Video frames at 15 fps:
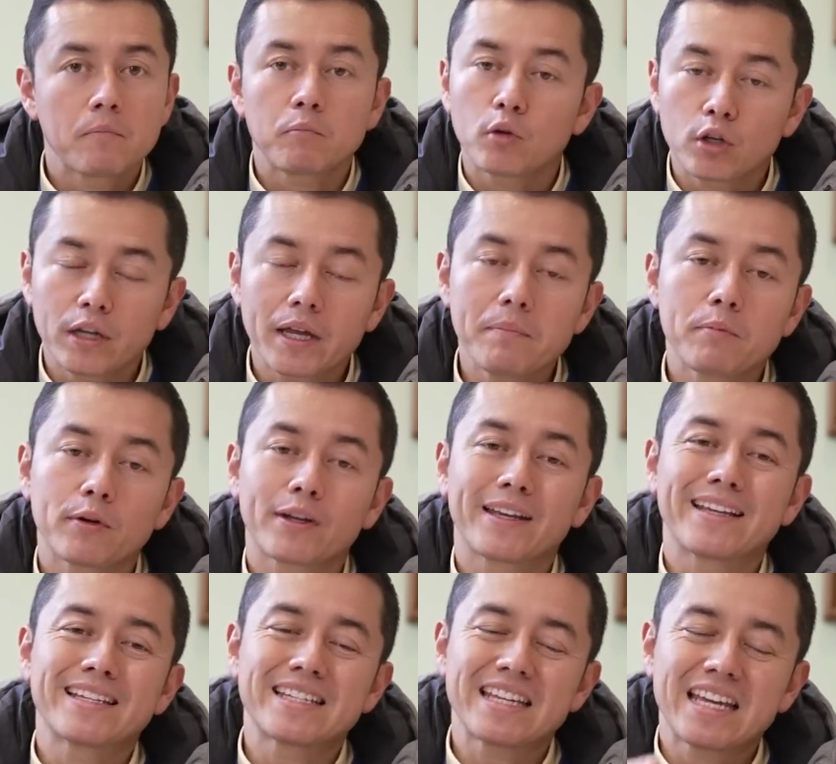¿Por qué?
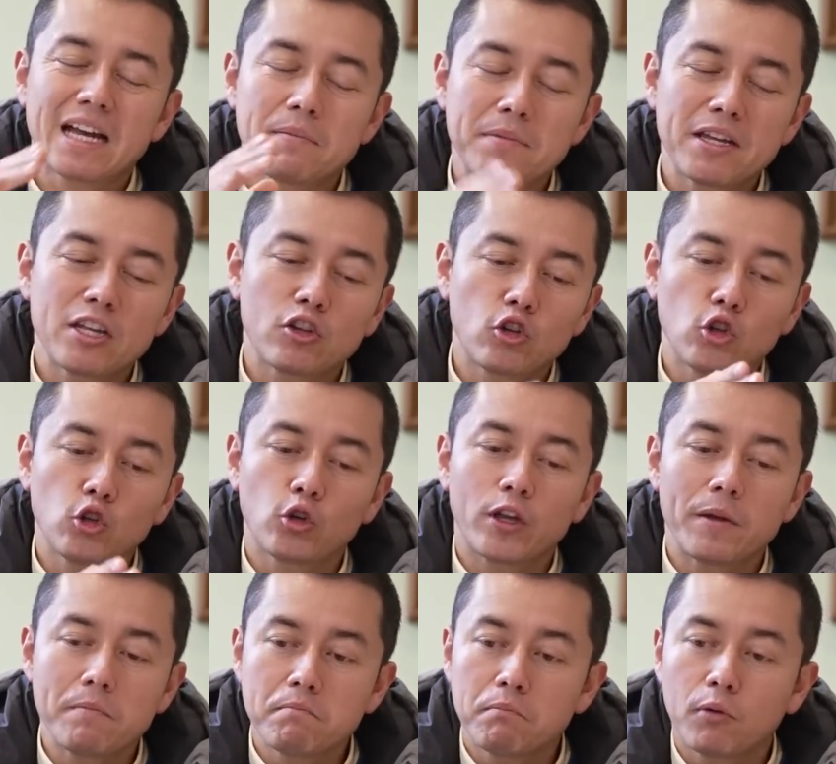Porque este camino lo que
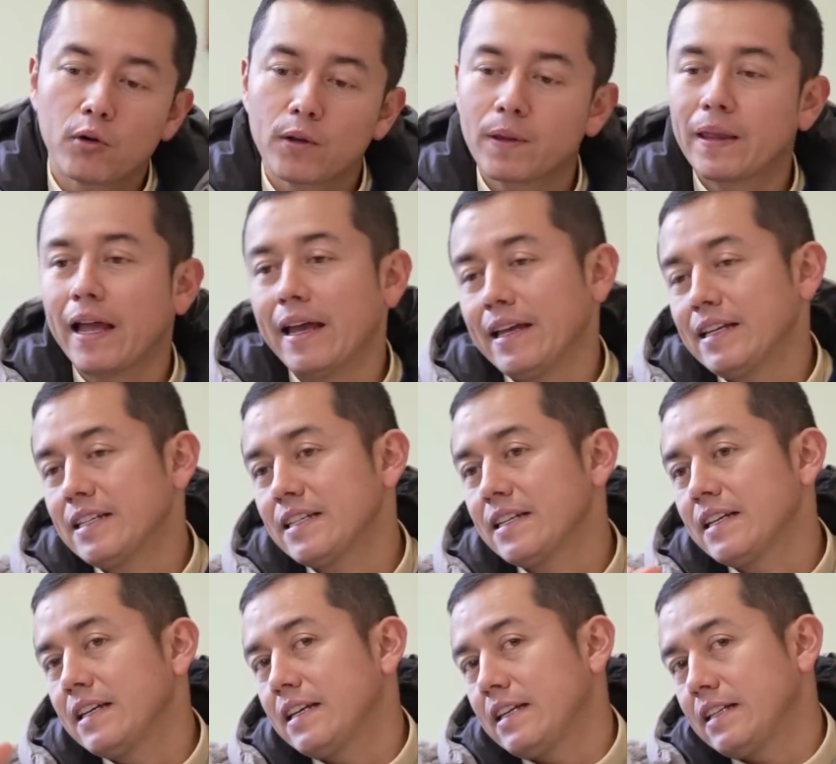importa es
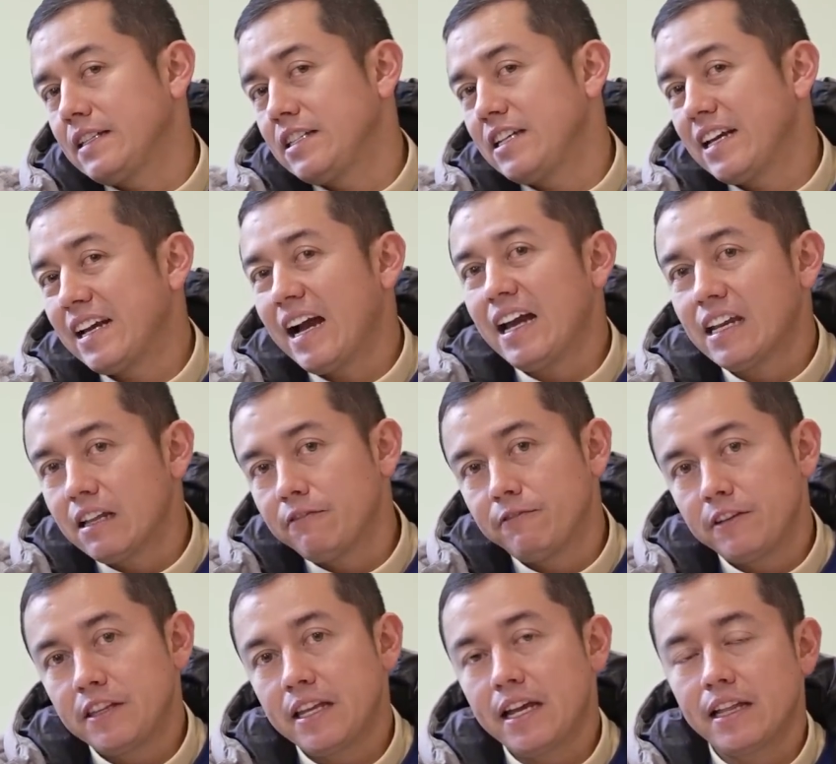llegar al
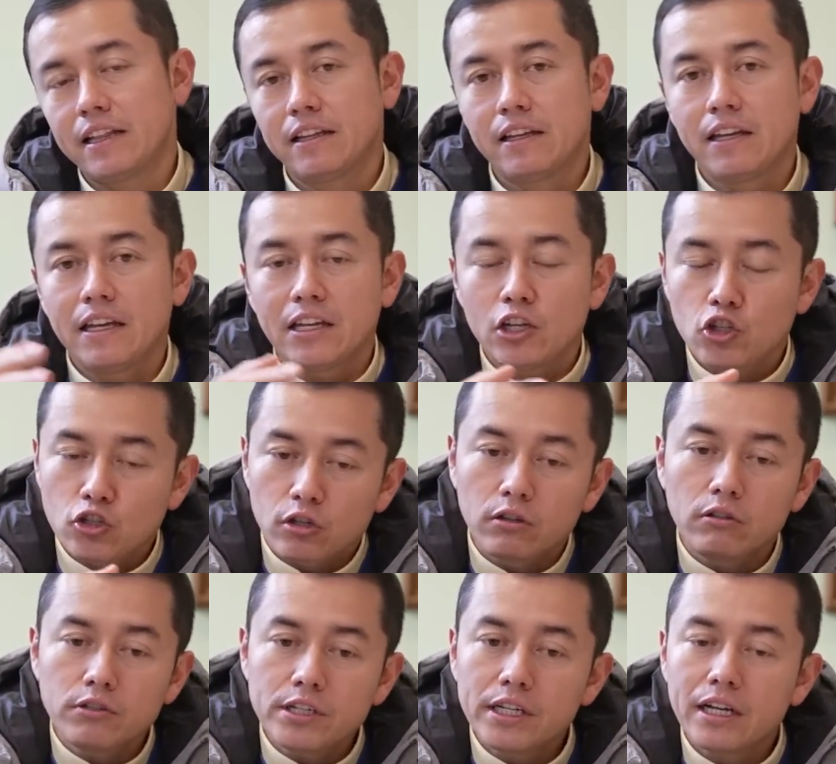final. Y
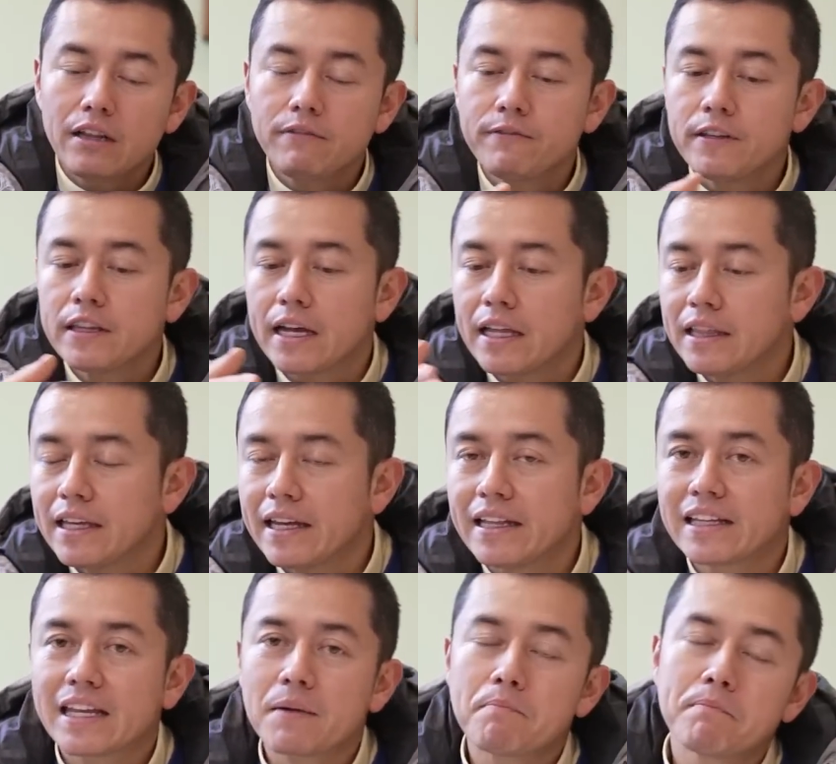solo llega al final
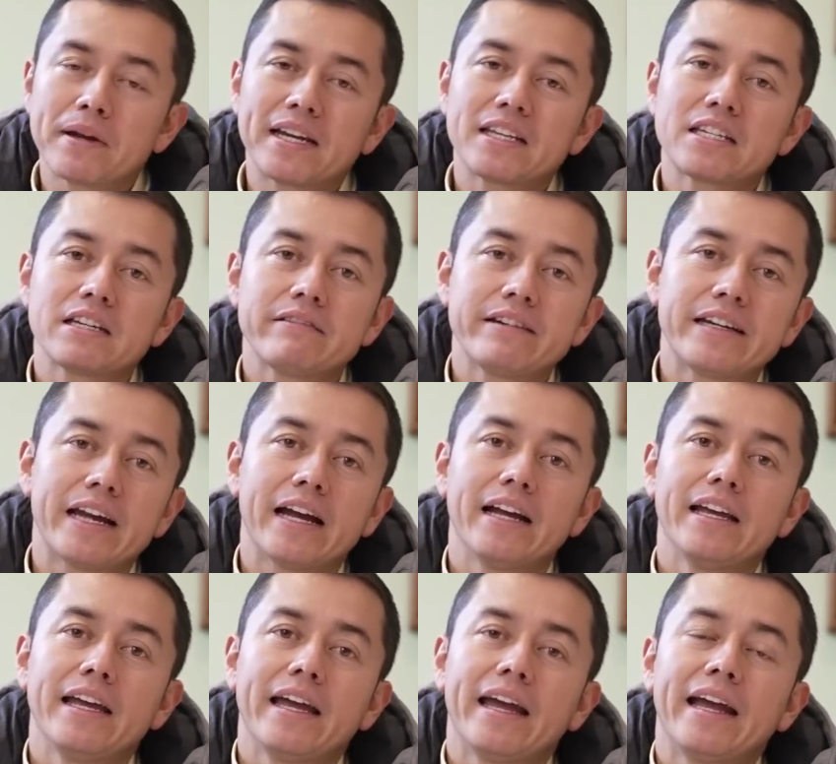el que persevera,
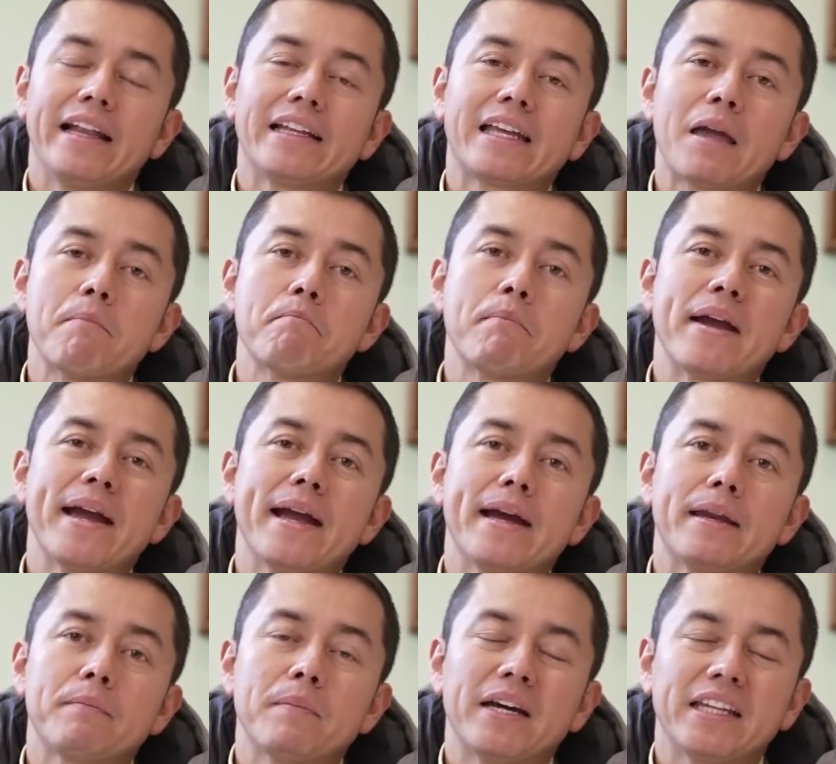el que
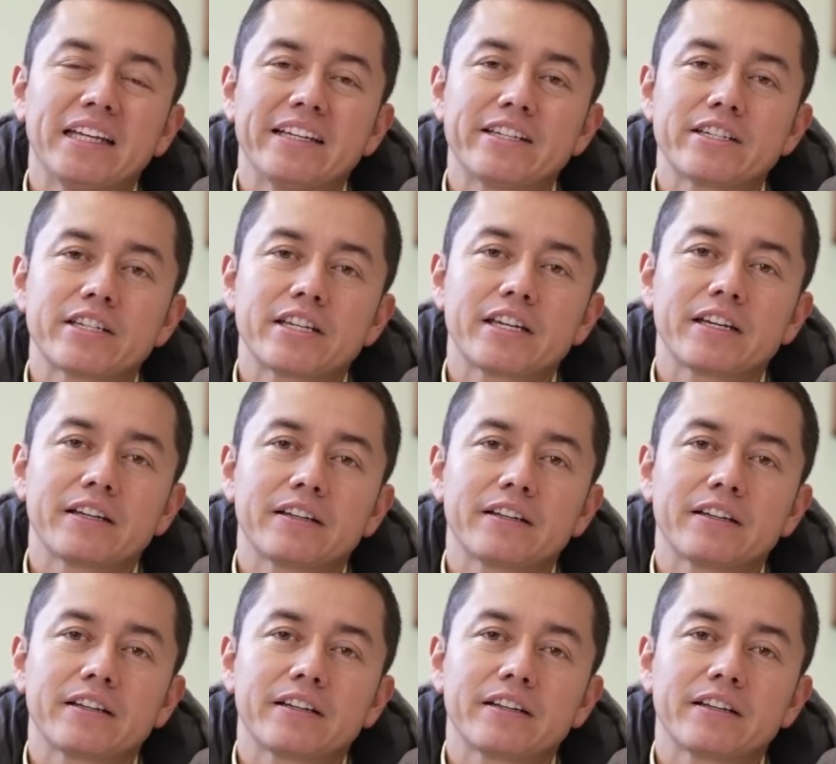permanece.